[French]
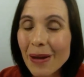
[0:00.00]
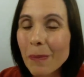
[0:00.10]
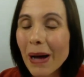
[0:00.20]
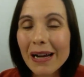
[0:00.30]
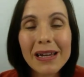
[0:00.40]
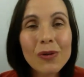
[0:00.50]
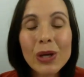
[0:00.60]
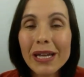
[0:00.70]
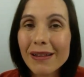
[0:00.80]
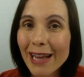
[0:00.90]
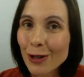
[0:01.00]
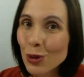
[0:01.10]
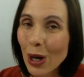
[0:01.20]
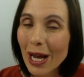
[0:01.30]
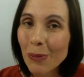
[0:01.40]
Parlez-lui
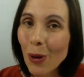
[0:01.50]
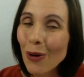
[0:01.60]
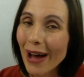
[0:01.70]
naturellement,